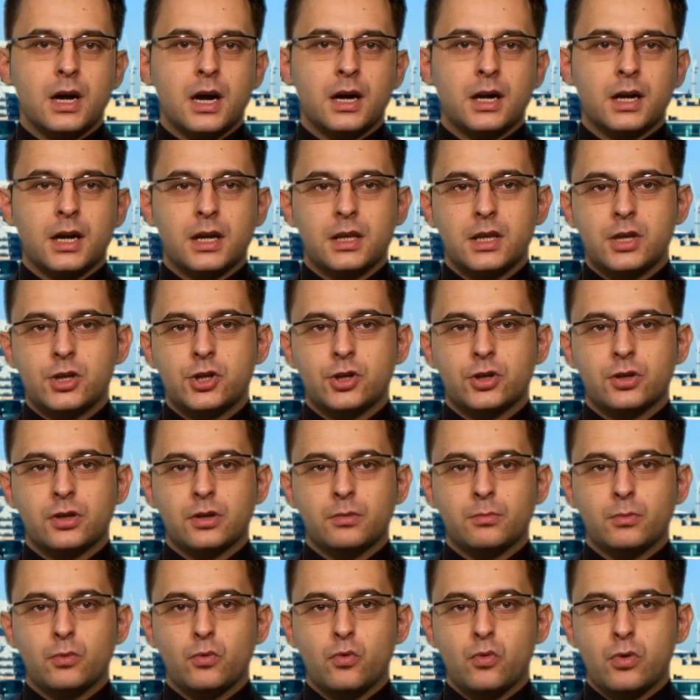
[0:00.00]

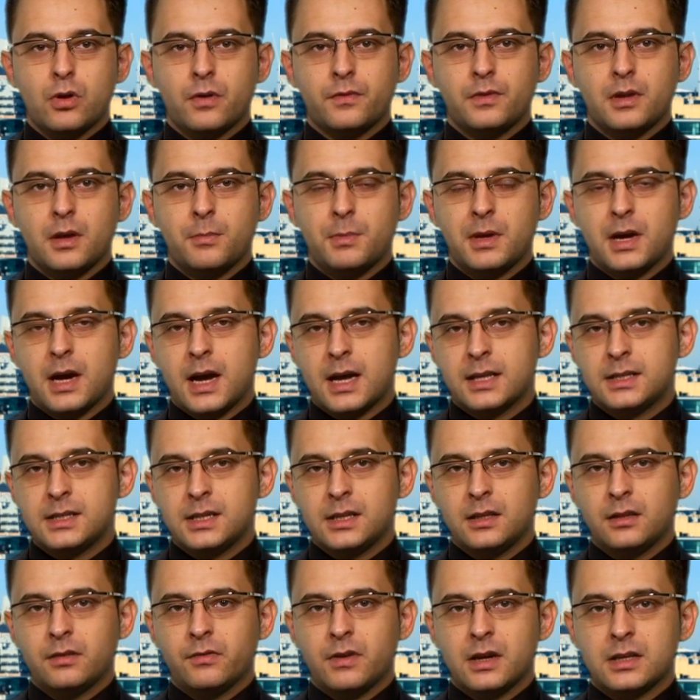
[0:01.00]
ограниченном уровнями
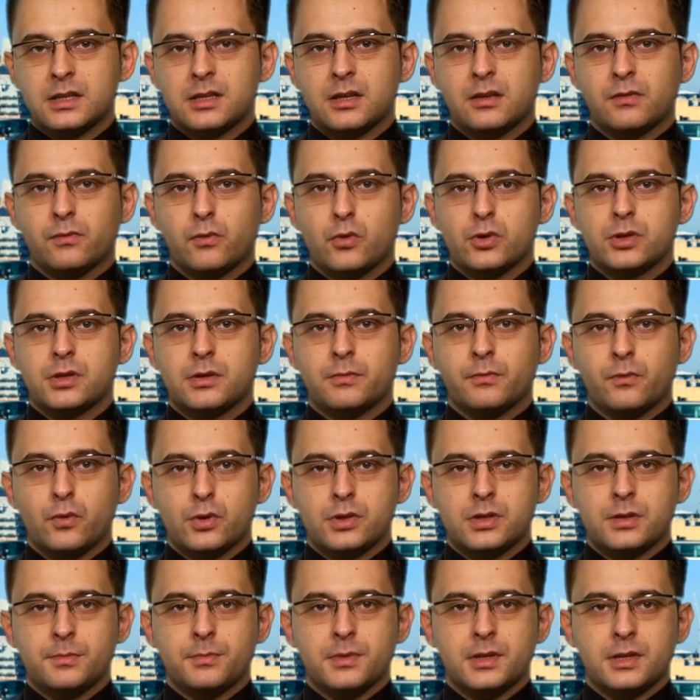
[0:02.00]

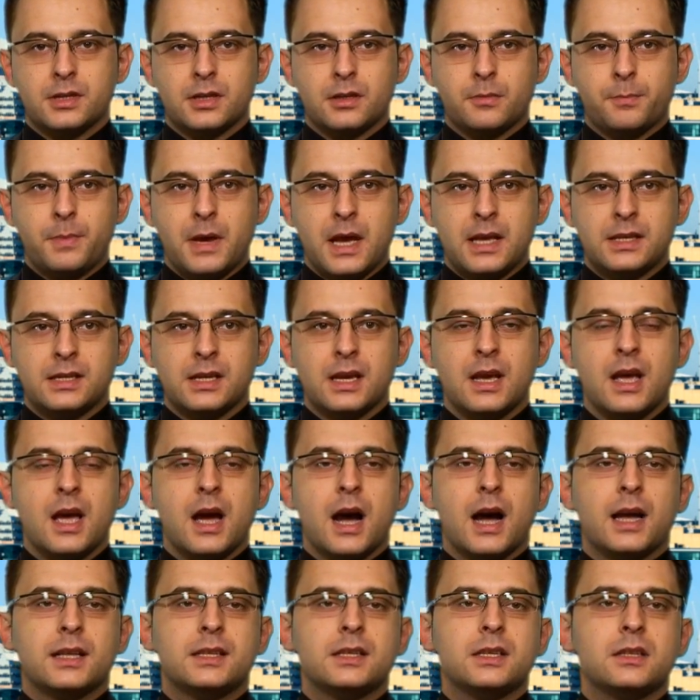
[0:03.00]
1.2885,
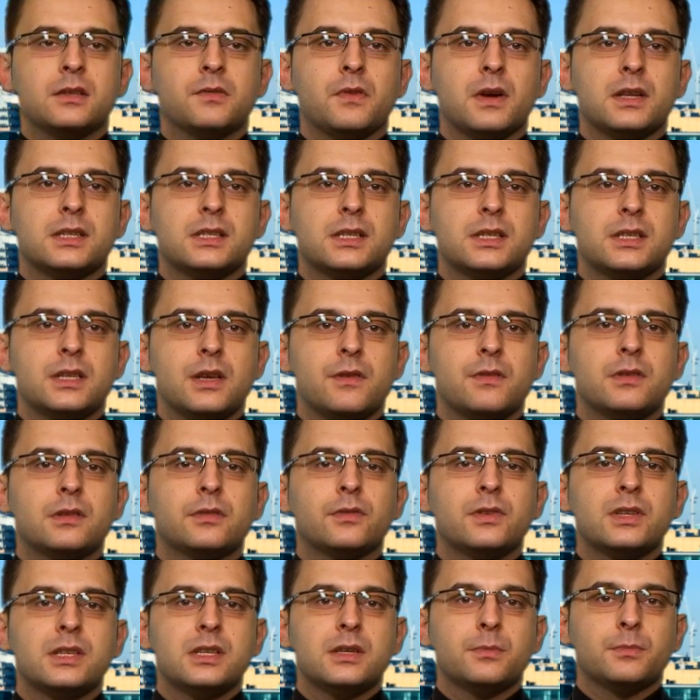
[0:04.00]

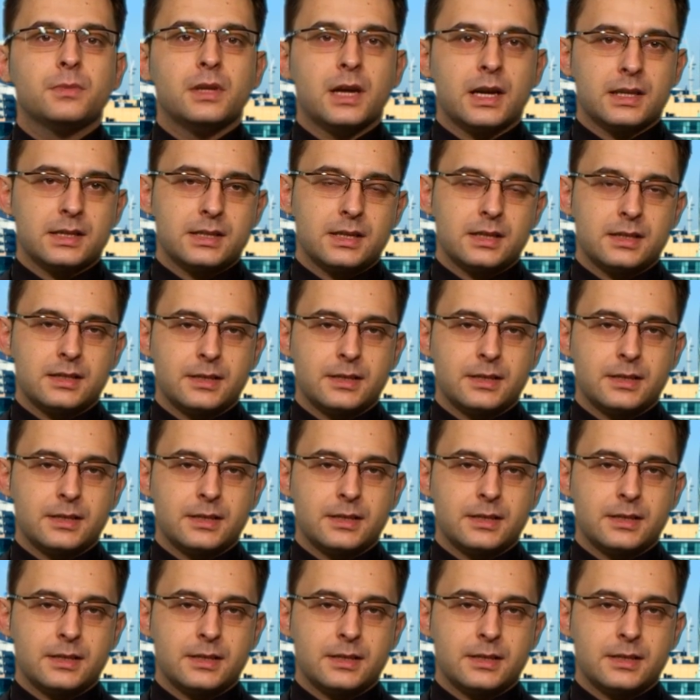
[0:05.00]
1.2918.